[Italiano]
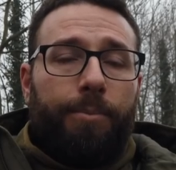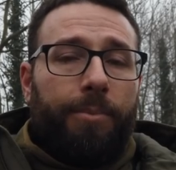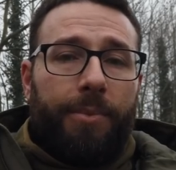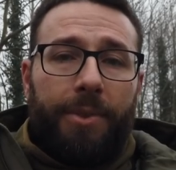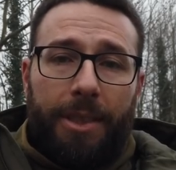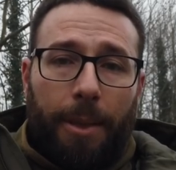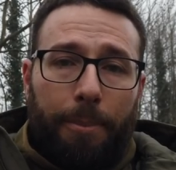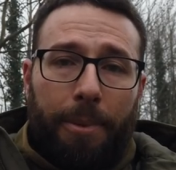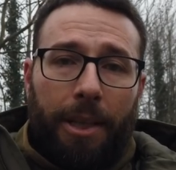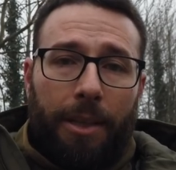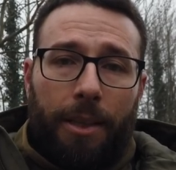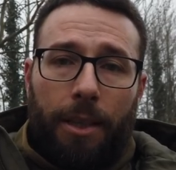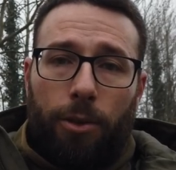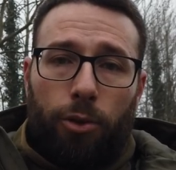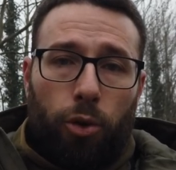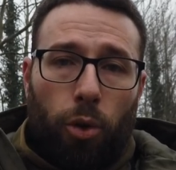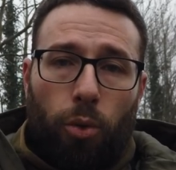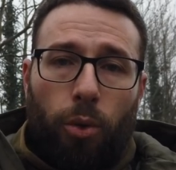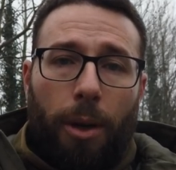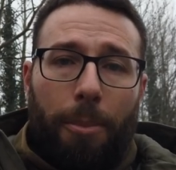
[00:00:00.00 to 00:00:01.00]
sapete
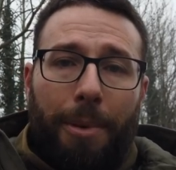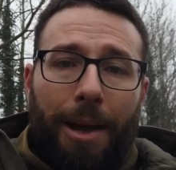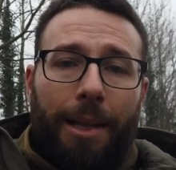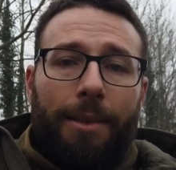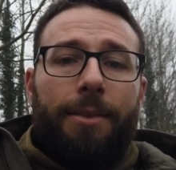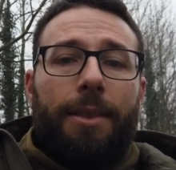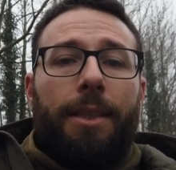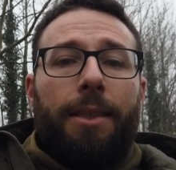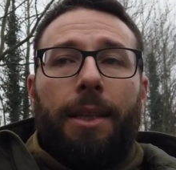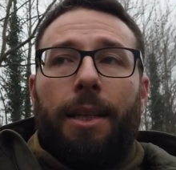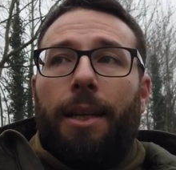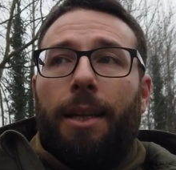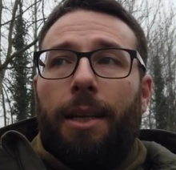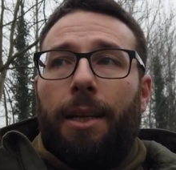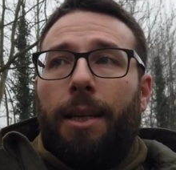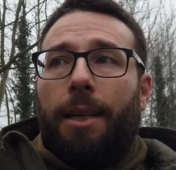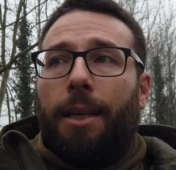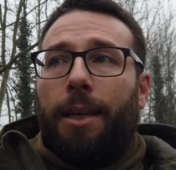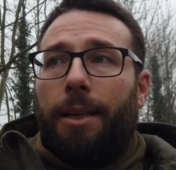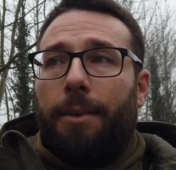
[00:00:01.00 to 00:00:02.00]
sono un amante
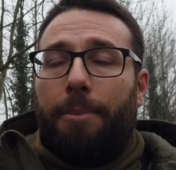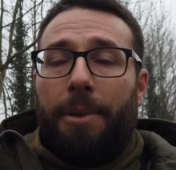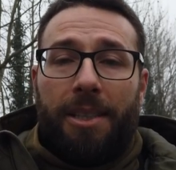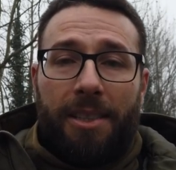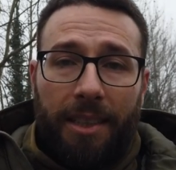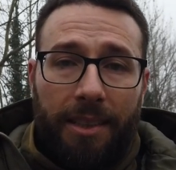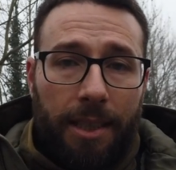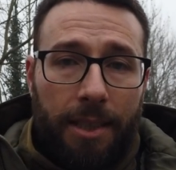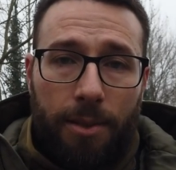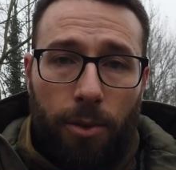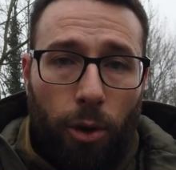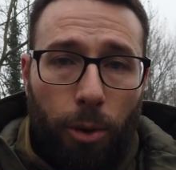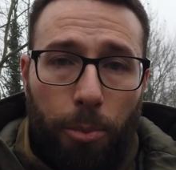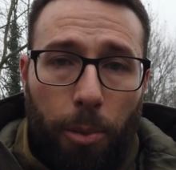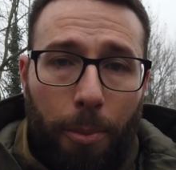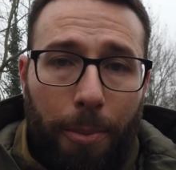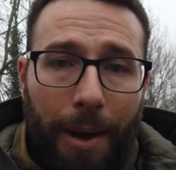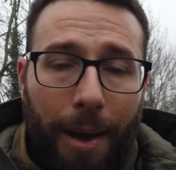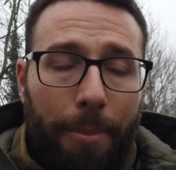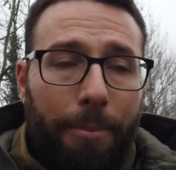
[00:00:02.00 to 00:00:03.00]
delle presentazioni
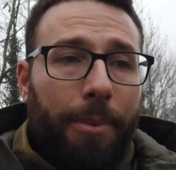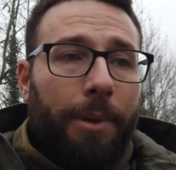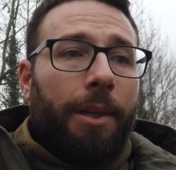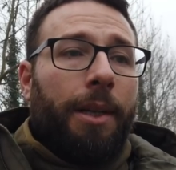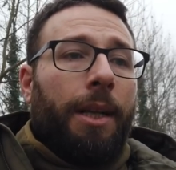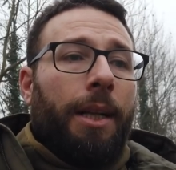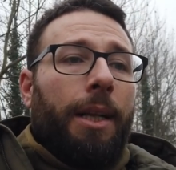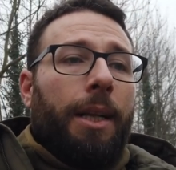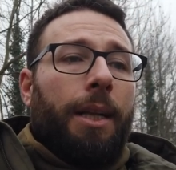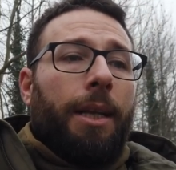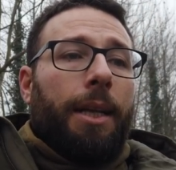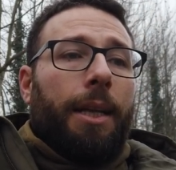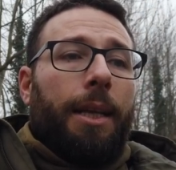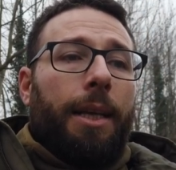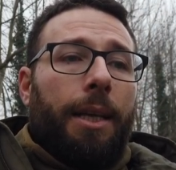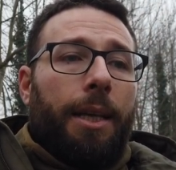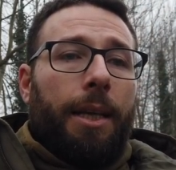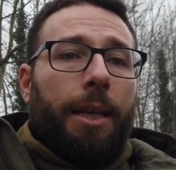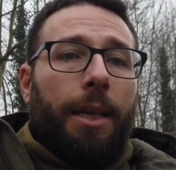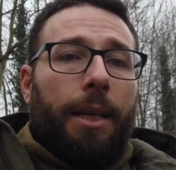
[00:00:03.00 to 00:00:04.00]
pop-up
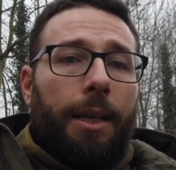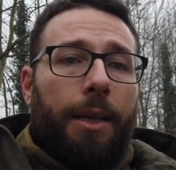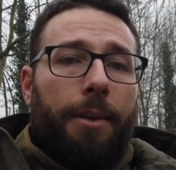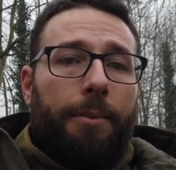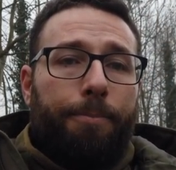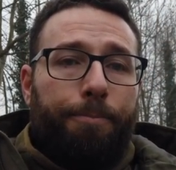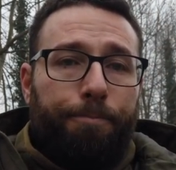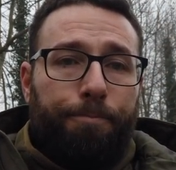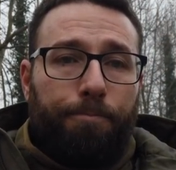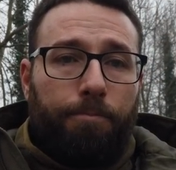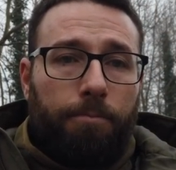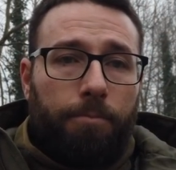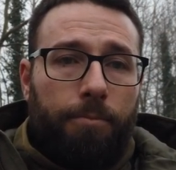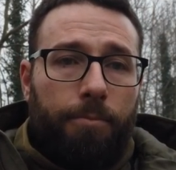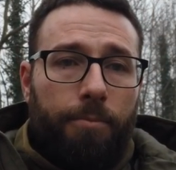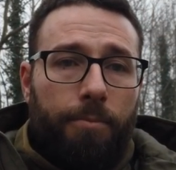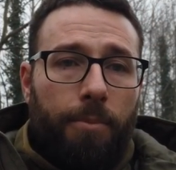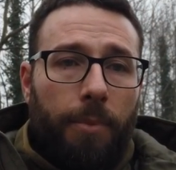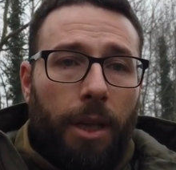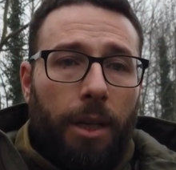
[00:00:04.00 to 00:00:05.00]
e mm,
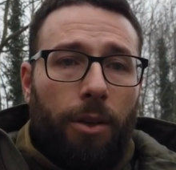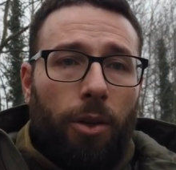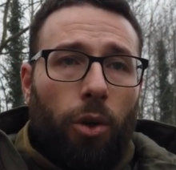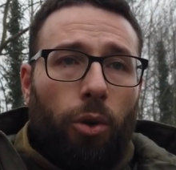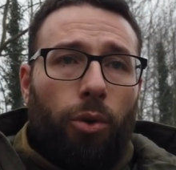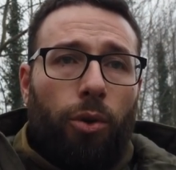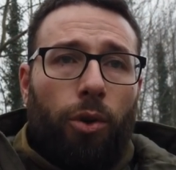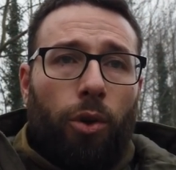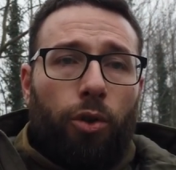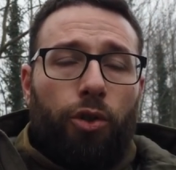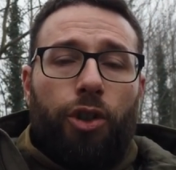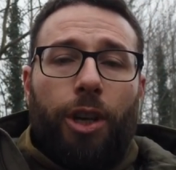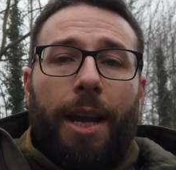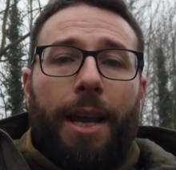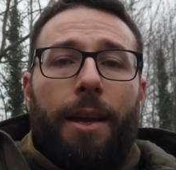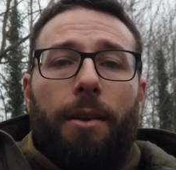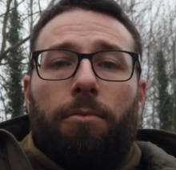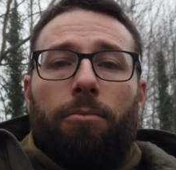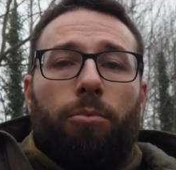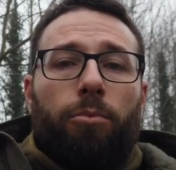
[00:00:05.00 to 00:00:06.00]
non, non,
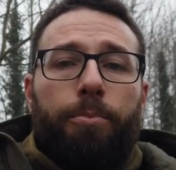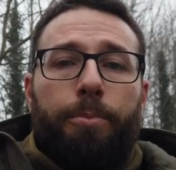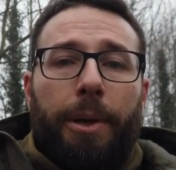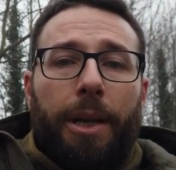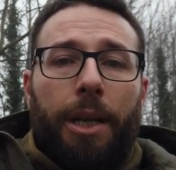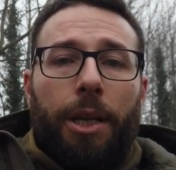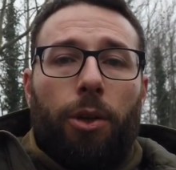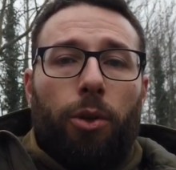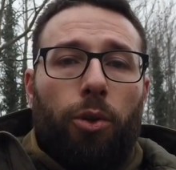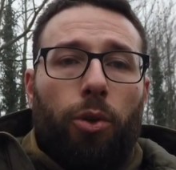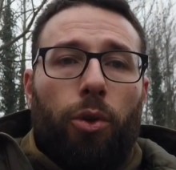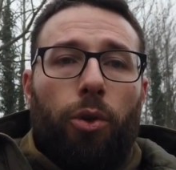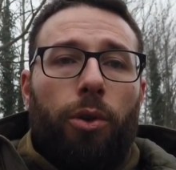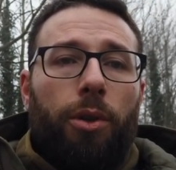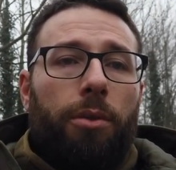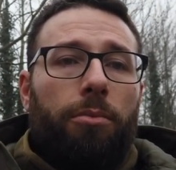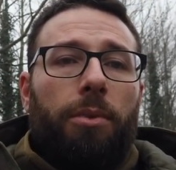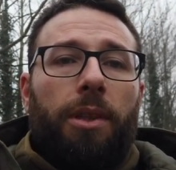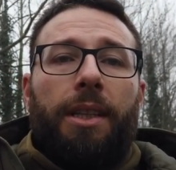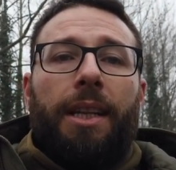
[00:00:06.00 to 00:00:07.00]
c'è un periodo
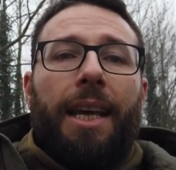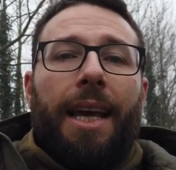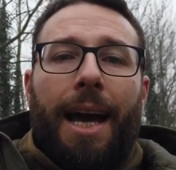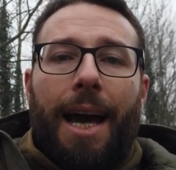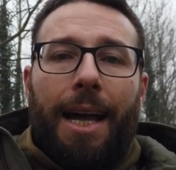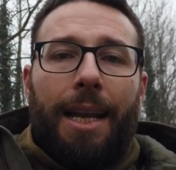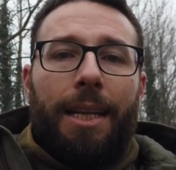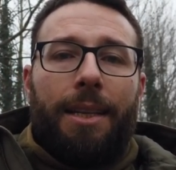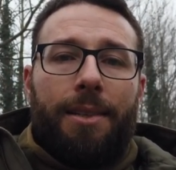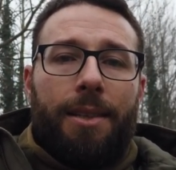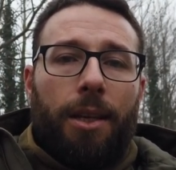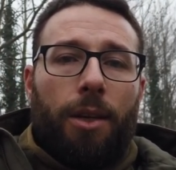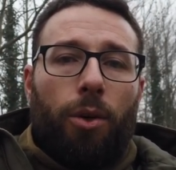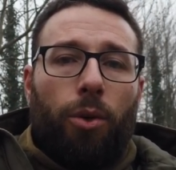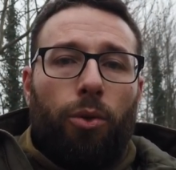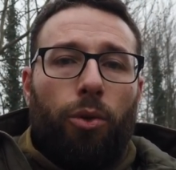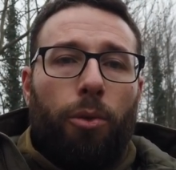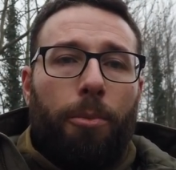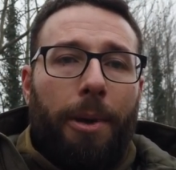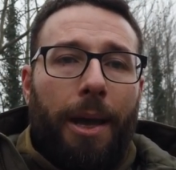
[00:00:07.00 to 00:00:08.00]
ideale
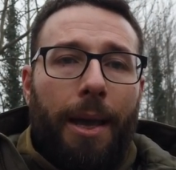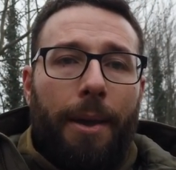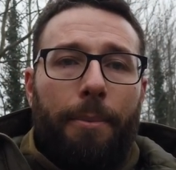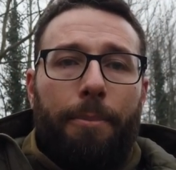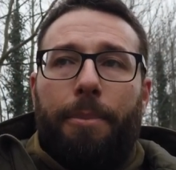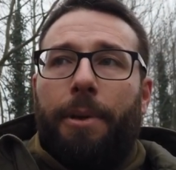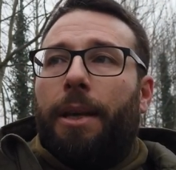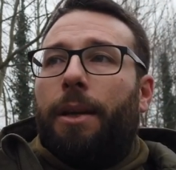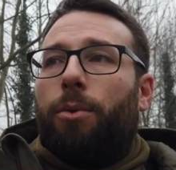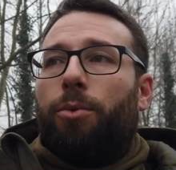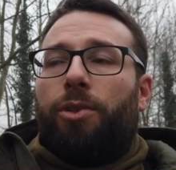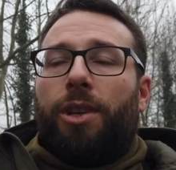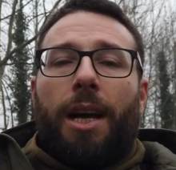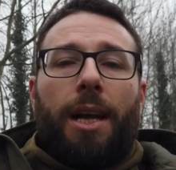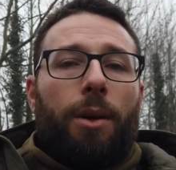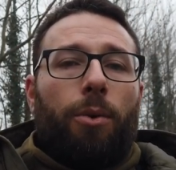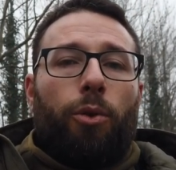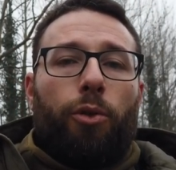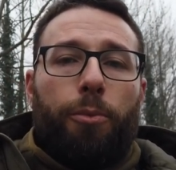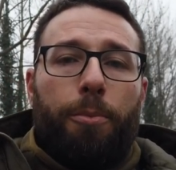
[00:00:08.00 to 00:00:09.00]
secondo me per
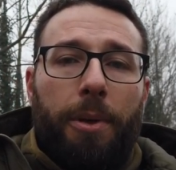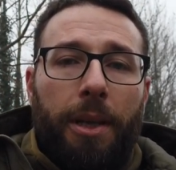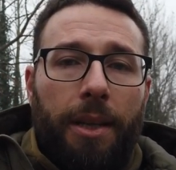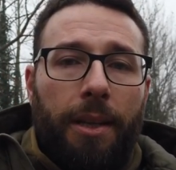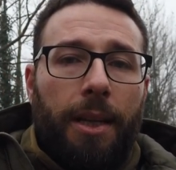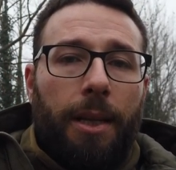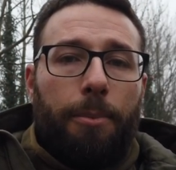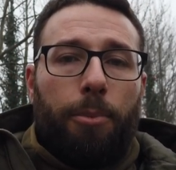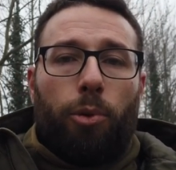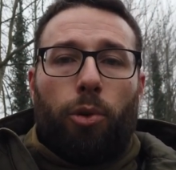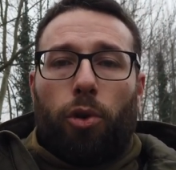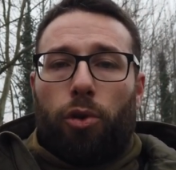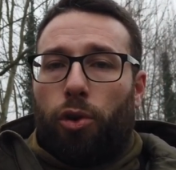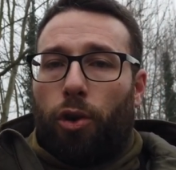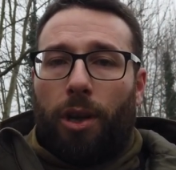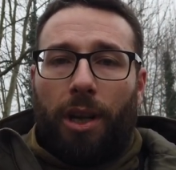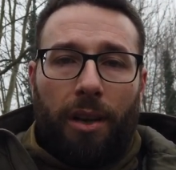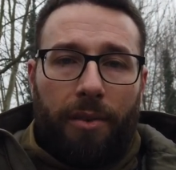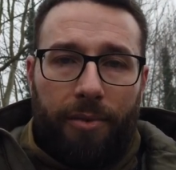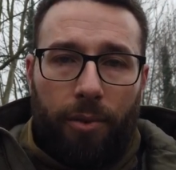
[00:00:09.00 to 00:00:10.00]
usare uno spinner
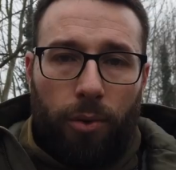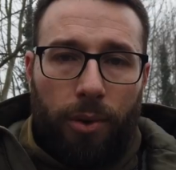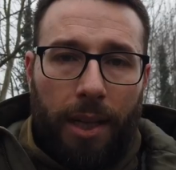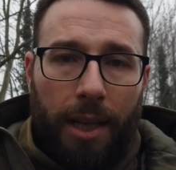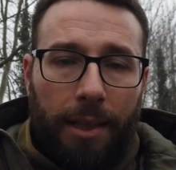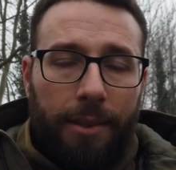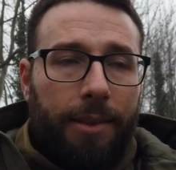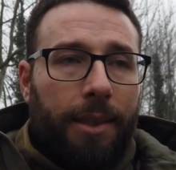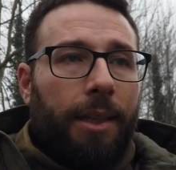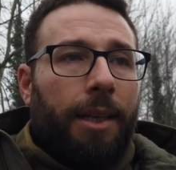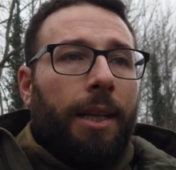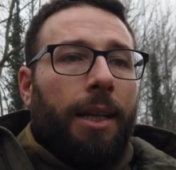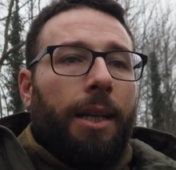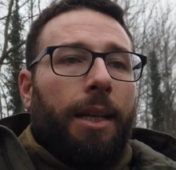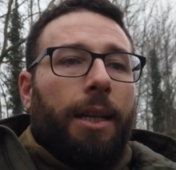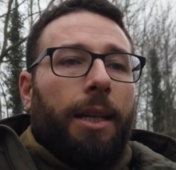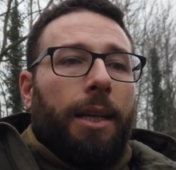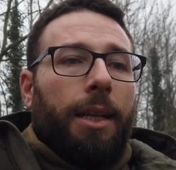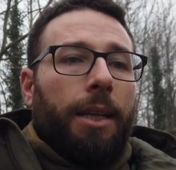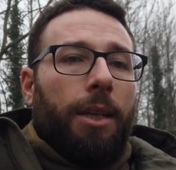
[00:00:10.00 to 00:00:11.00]
piuttosto che un
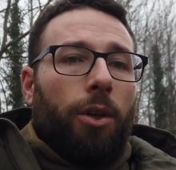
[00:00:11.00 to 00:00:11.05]
affondante.